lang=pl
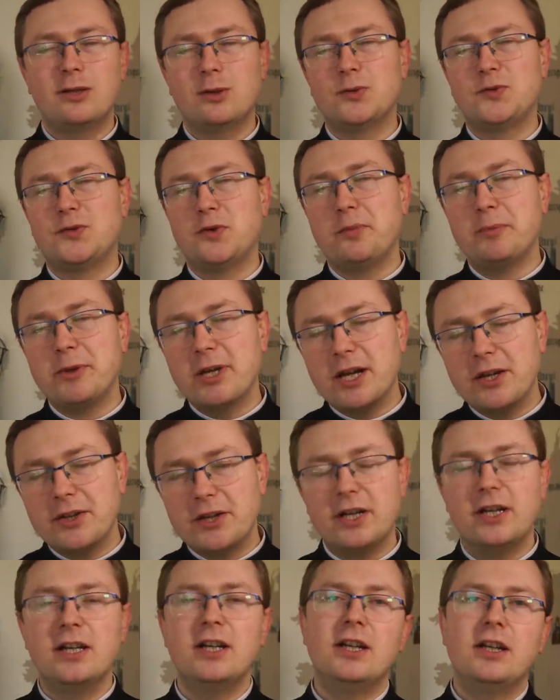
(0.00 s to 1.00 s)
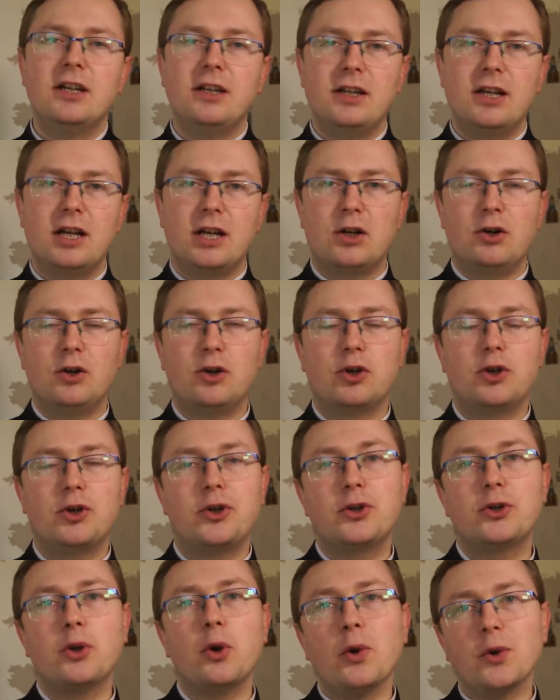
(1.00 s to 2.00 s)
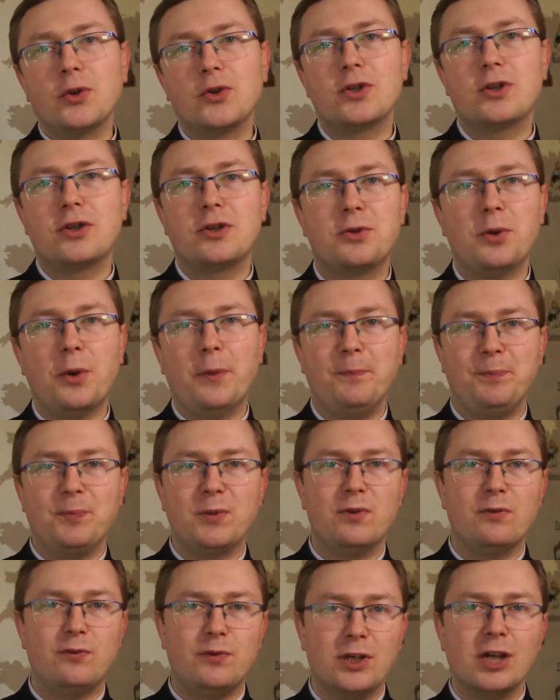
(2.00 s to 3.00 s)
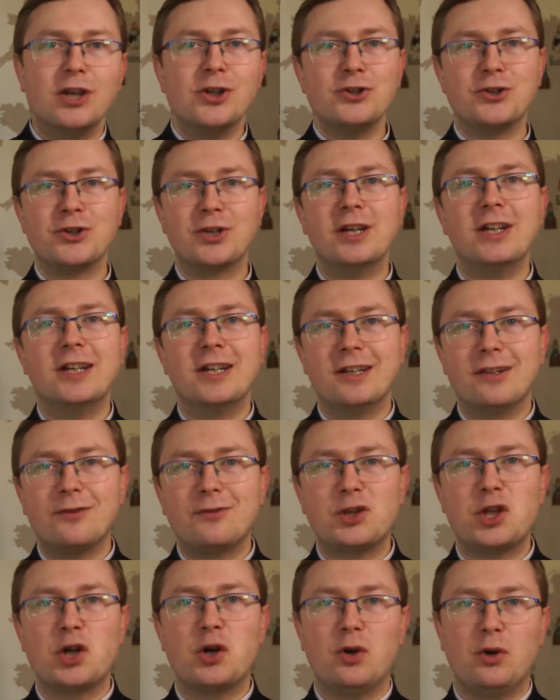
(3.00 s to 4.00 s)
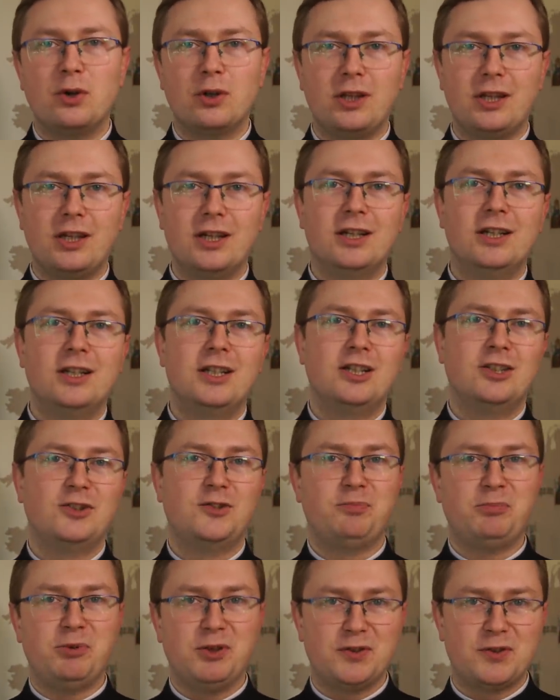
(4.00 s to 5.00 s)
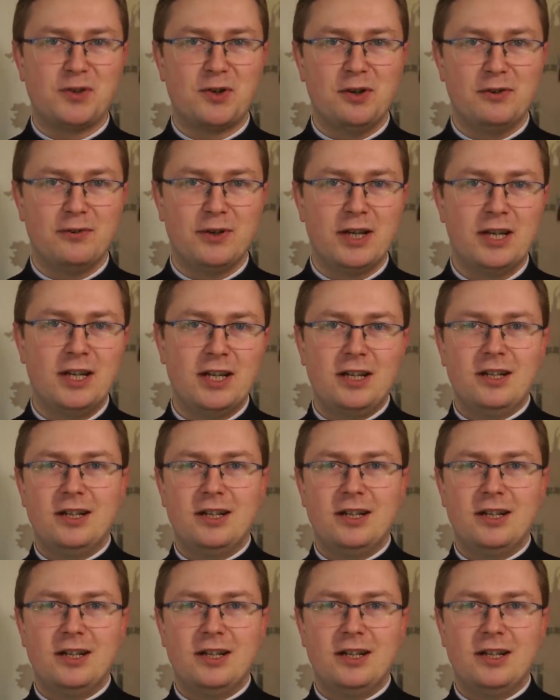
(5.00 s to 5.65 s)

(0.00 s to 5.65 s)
rozumiane jako ktoś, kto wierzy w teorie spiskowe.